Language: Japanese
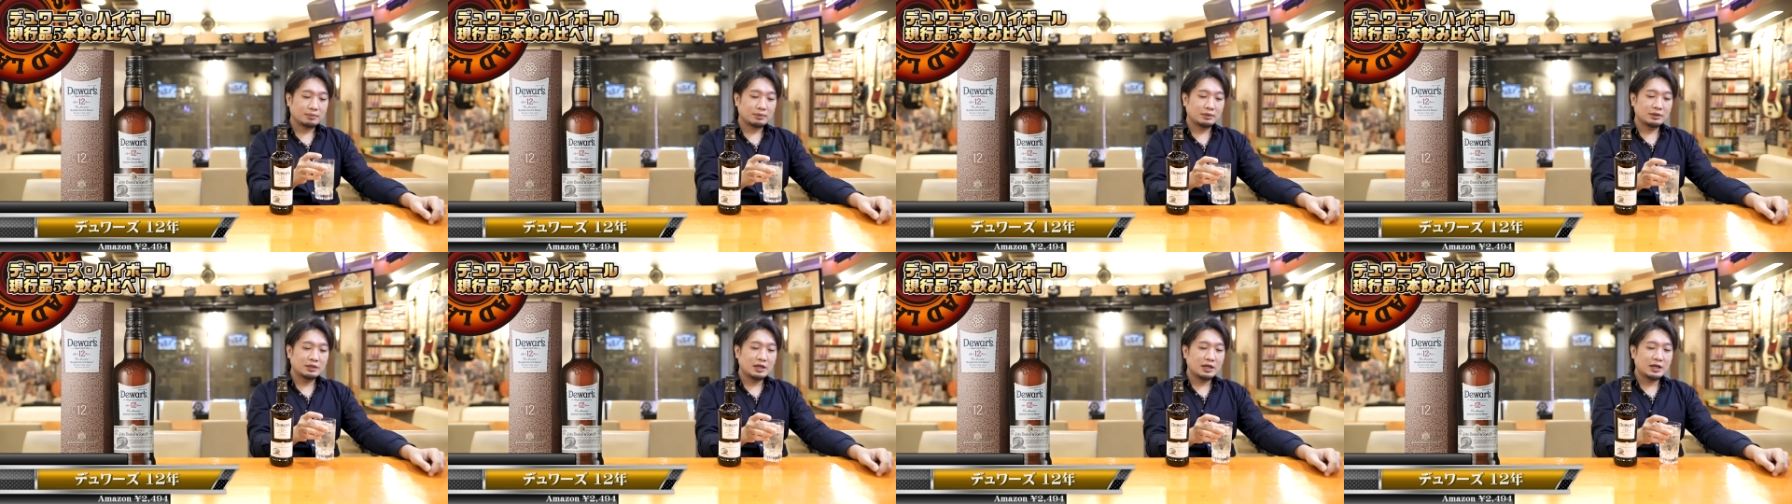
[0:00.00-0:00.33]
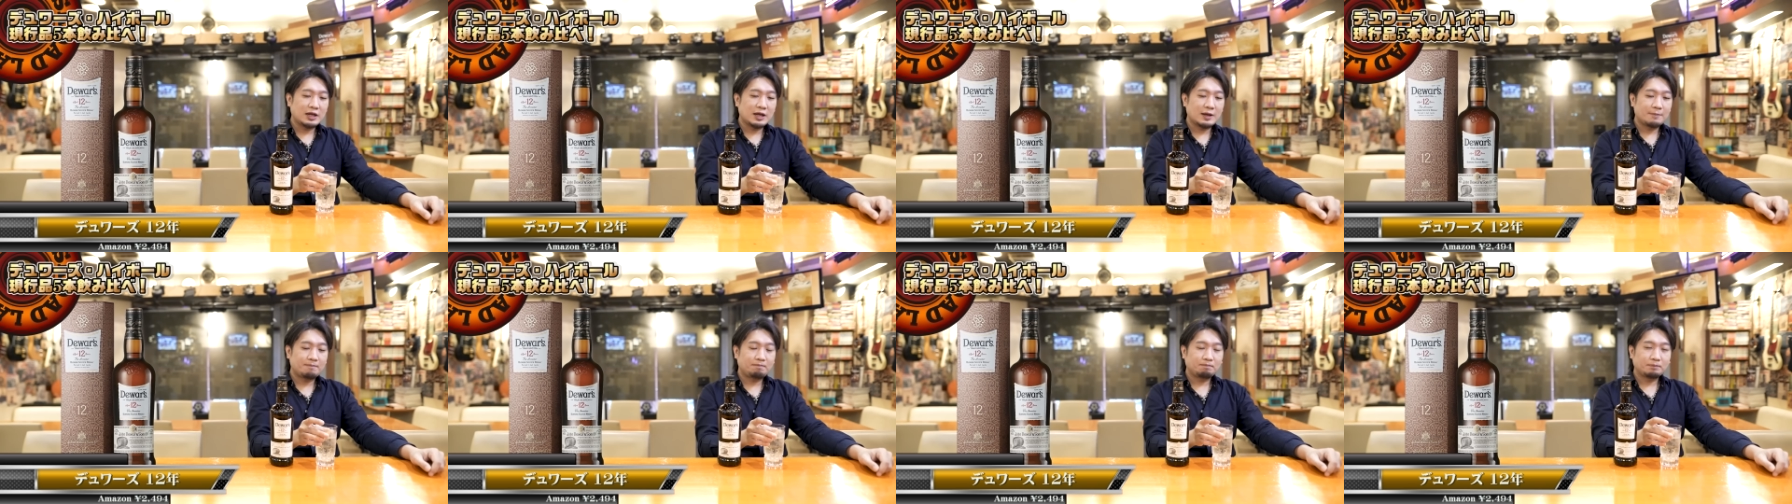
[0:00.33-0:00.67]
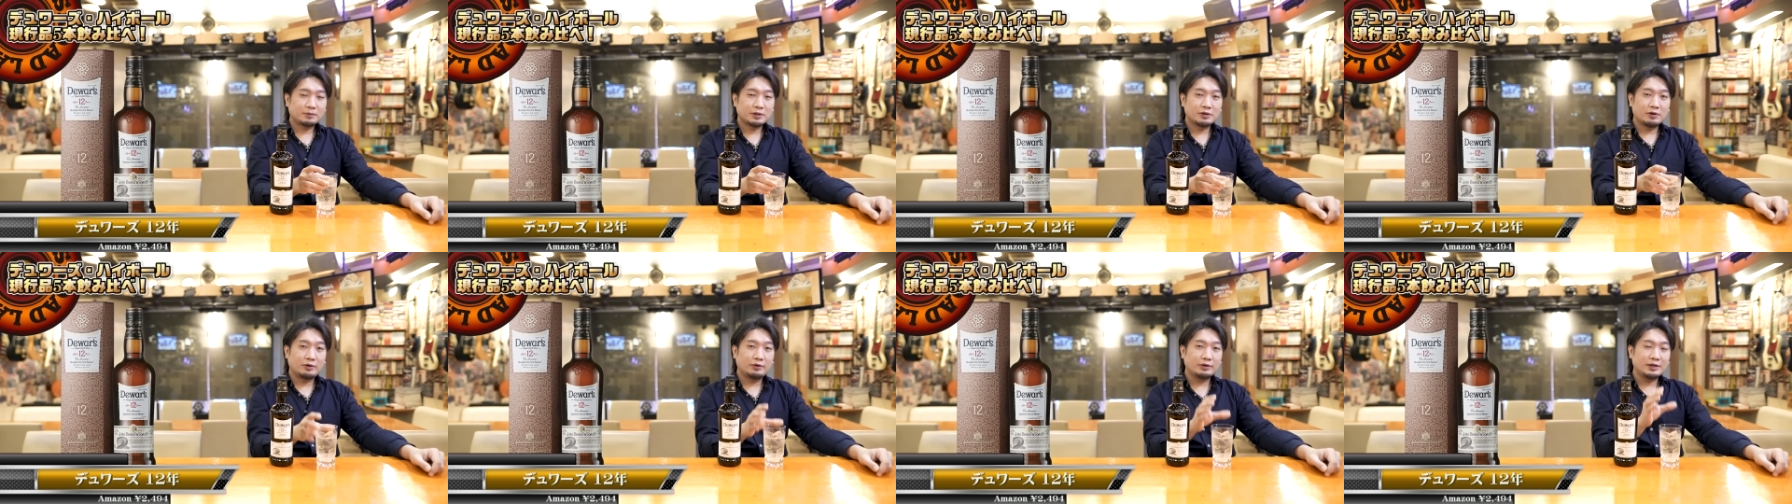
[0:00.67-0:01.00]
でね
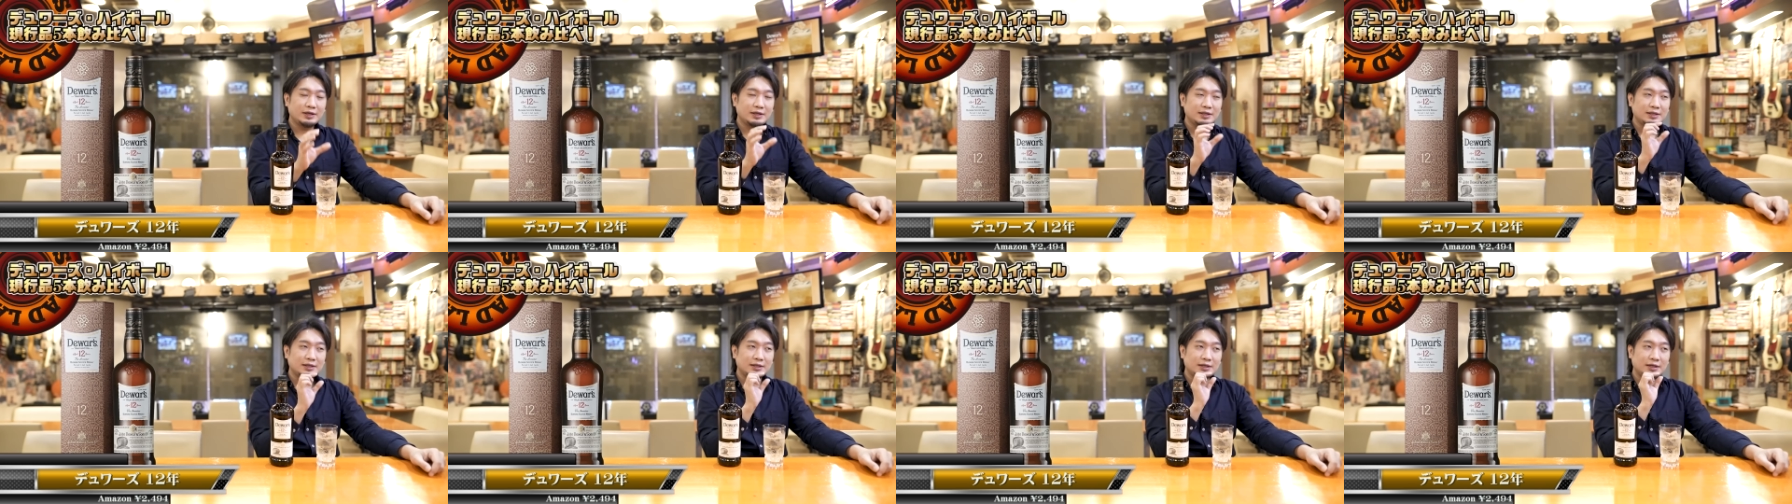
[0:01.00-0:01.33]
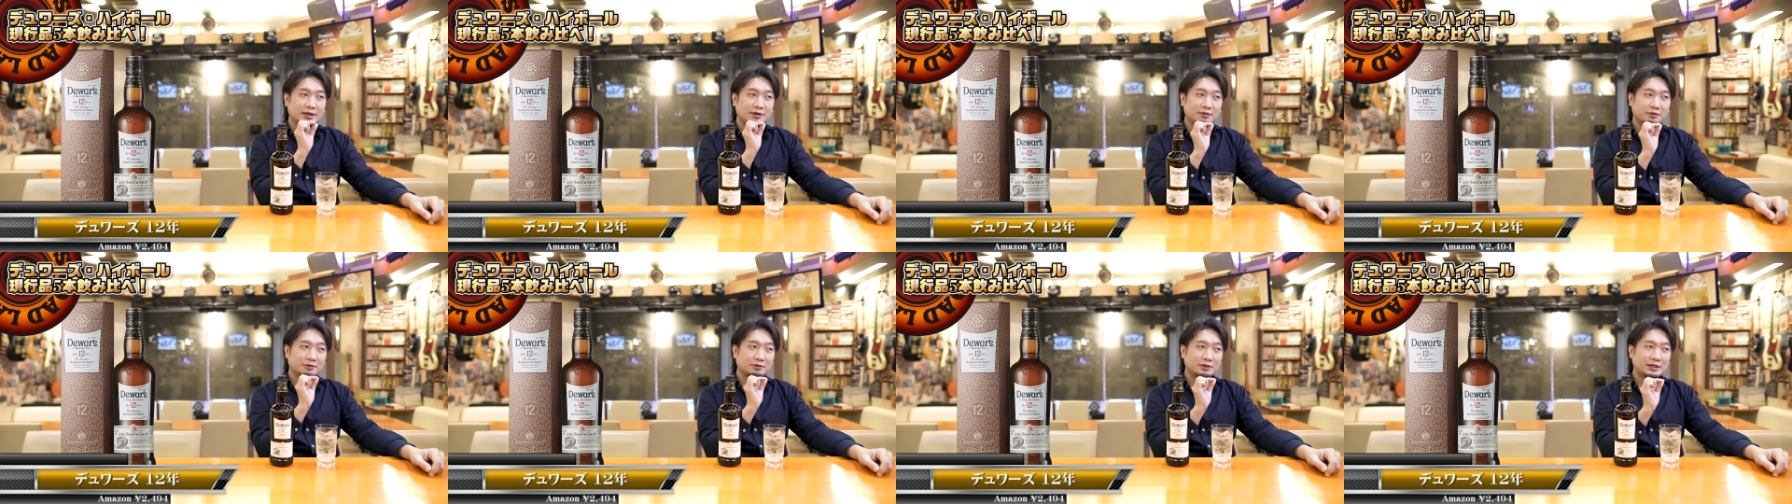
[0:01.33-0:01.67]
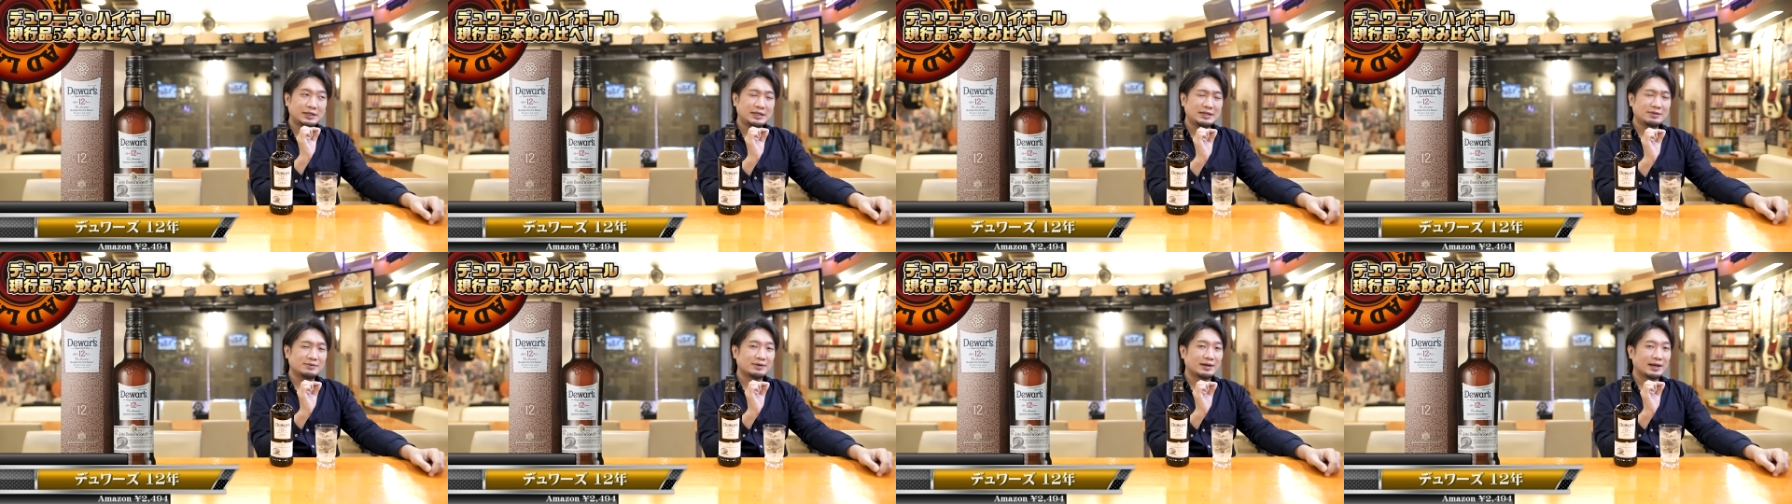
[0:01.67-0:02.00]
余韻にこの
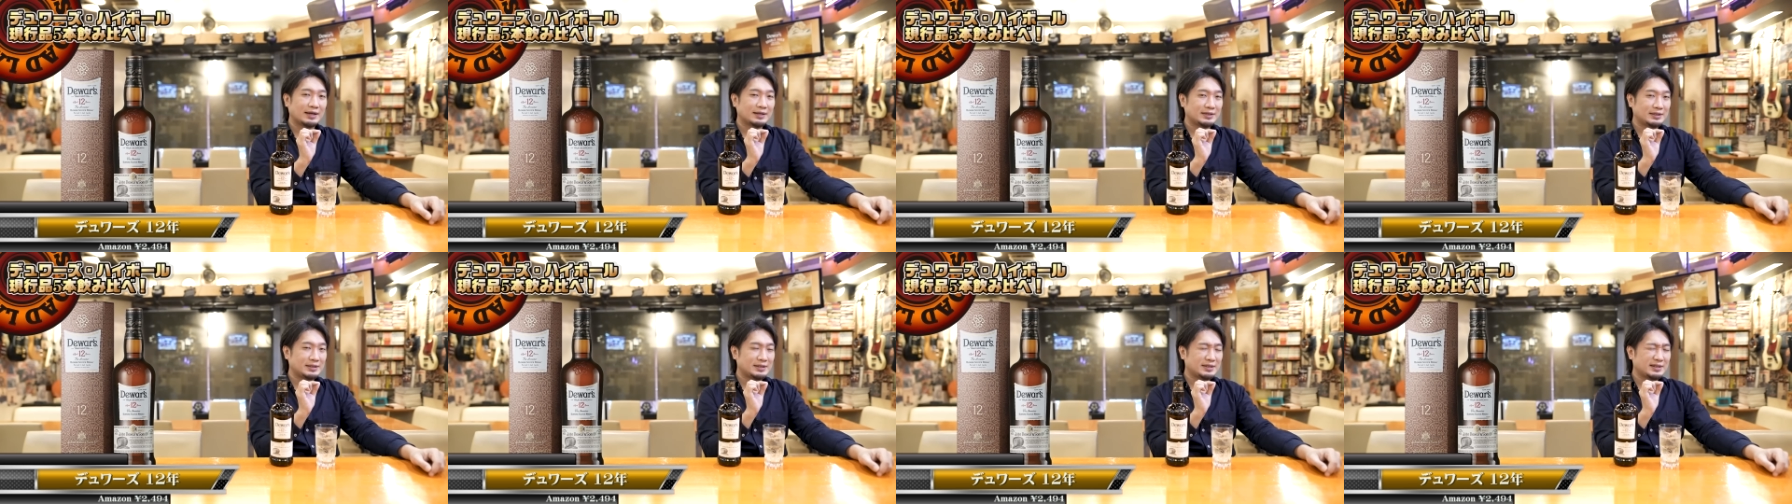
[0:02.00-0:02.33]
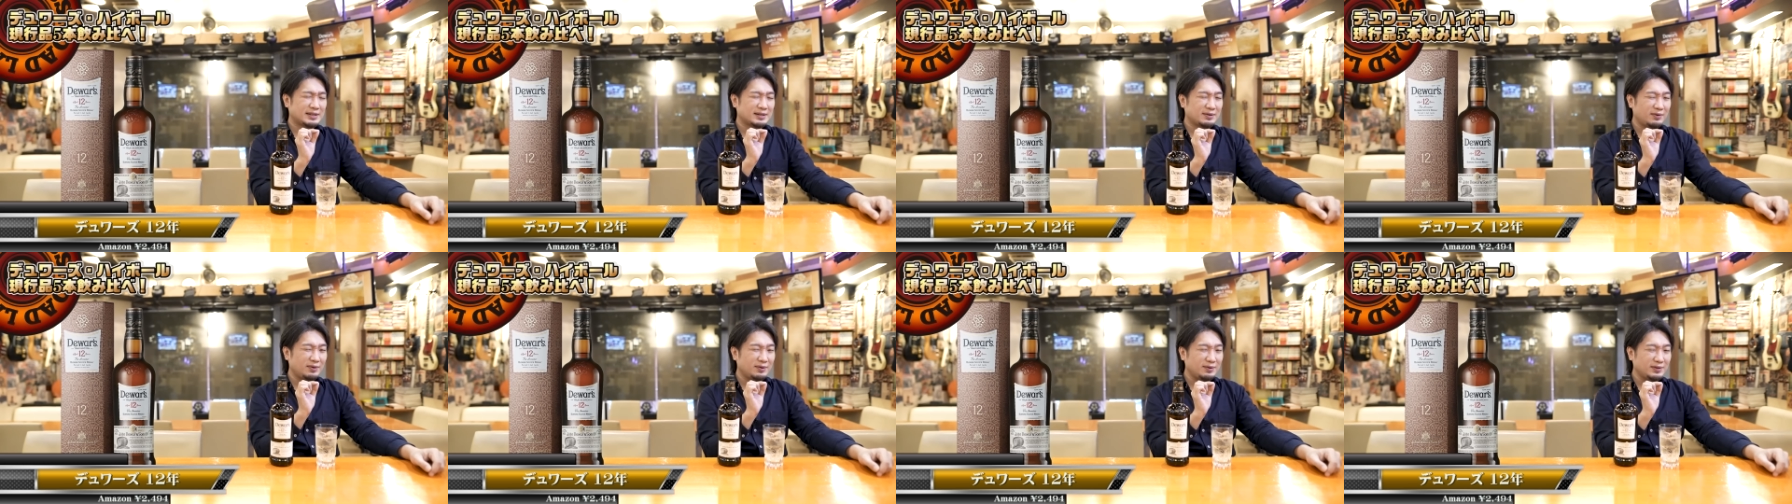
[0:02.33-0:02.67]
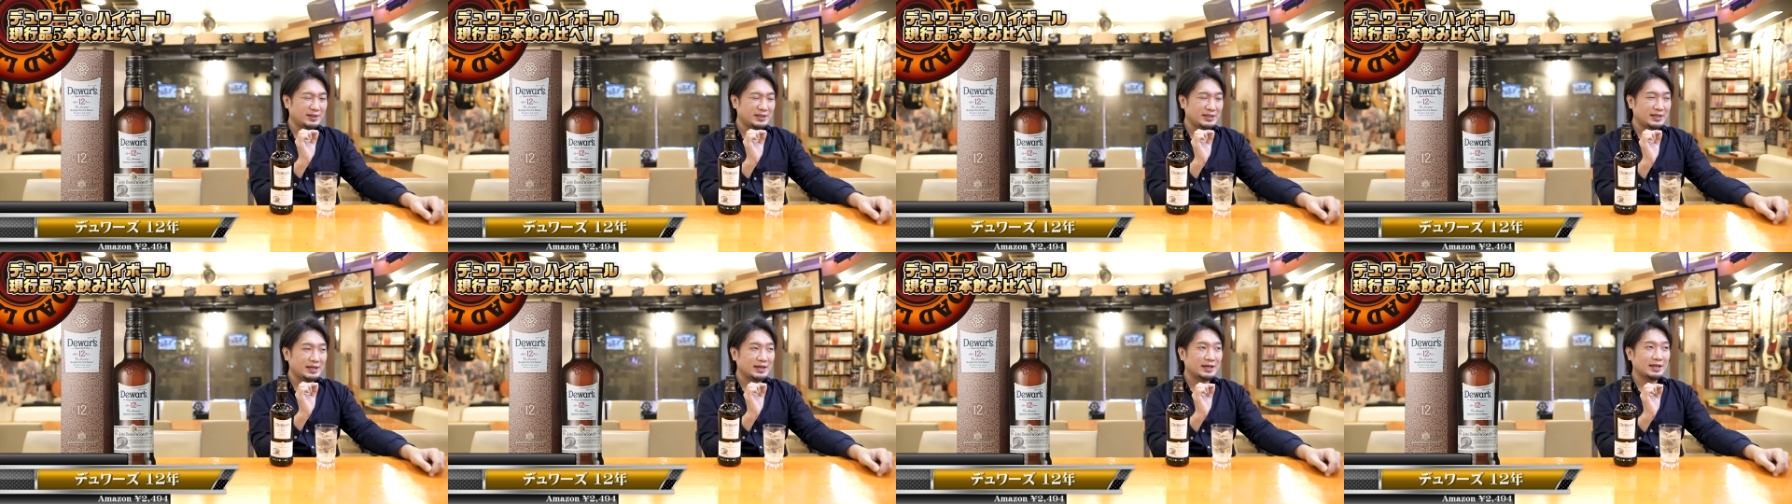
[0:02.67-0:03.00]
木の感じ少
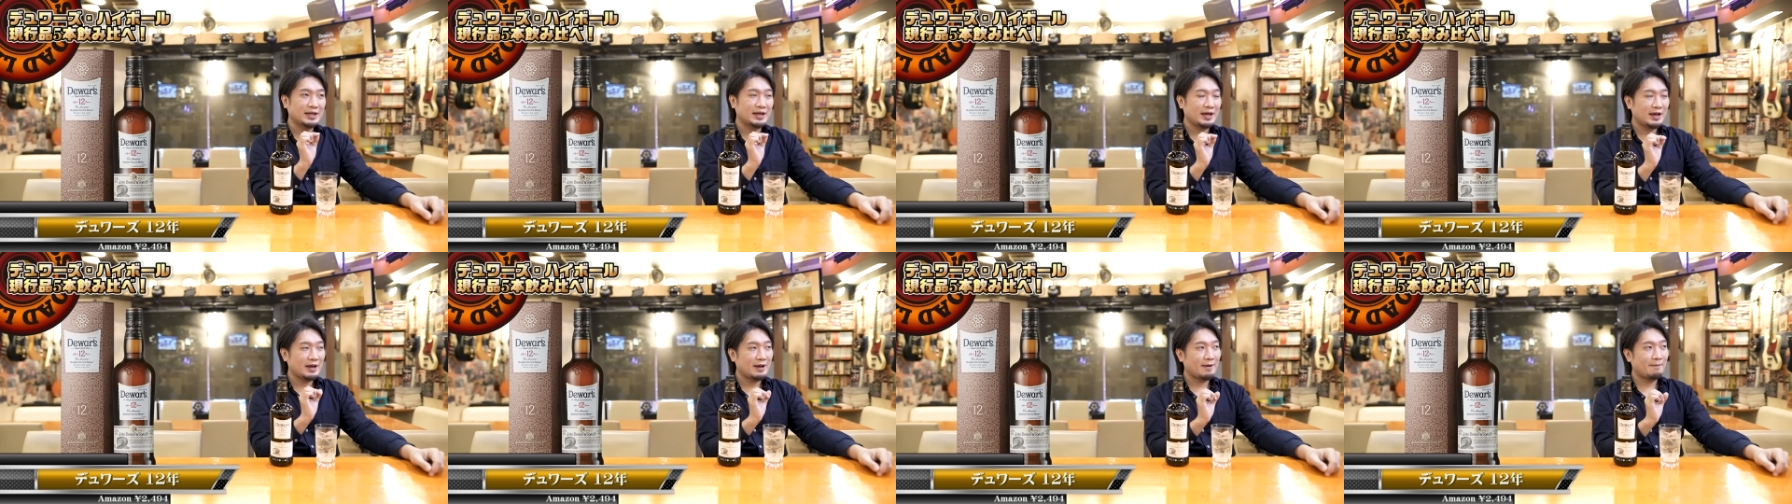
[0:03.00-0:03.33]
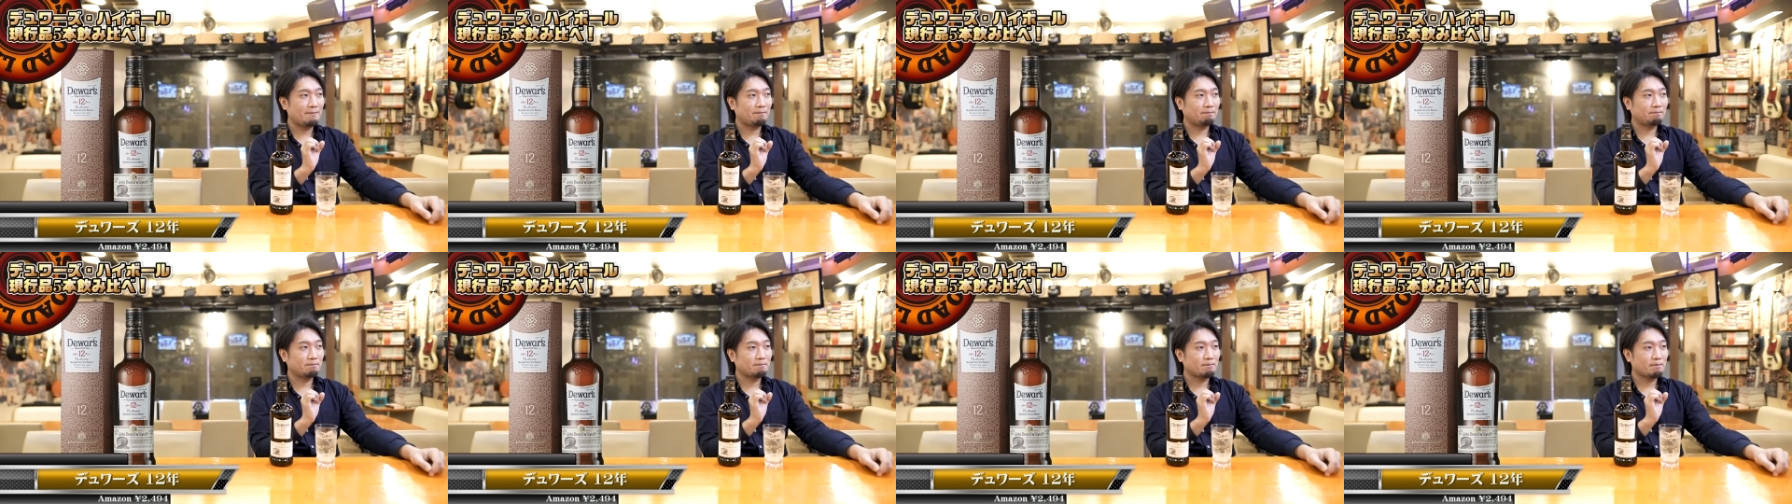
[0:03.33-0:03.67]
しだけ、